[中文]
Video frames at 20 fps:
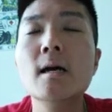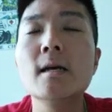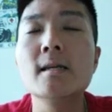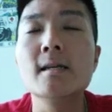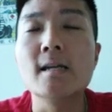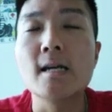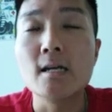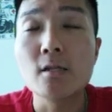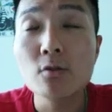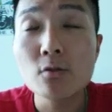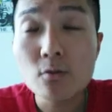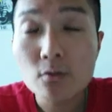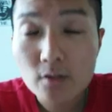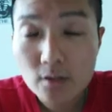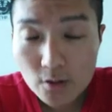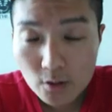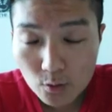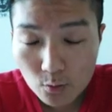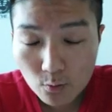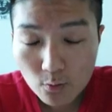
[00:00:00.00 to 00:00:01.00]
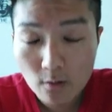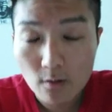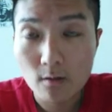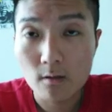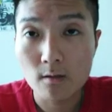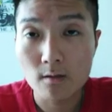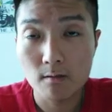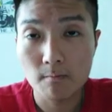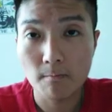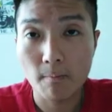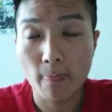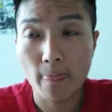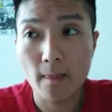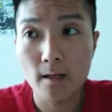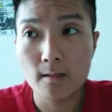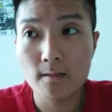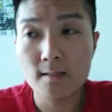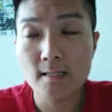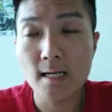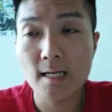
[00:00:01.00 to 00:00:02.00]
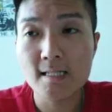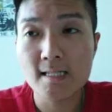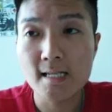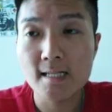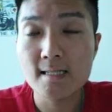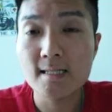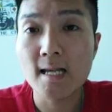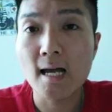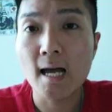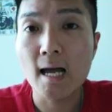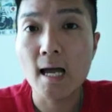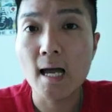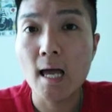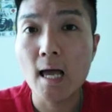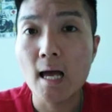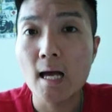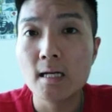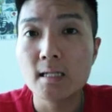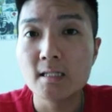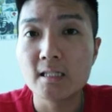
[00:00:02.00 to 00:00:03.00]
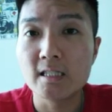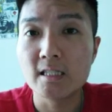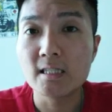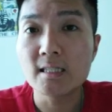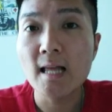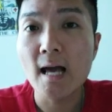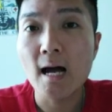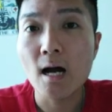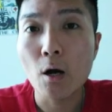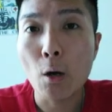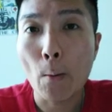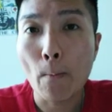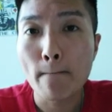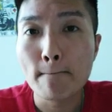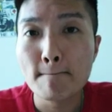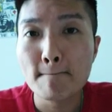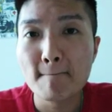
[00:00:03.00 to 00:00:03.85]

也就是说，在现在直到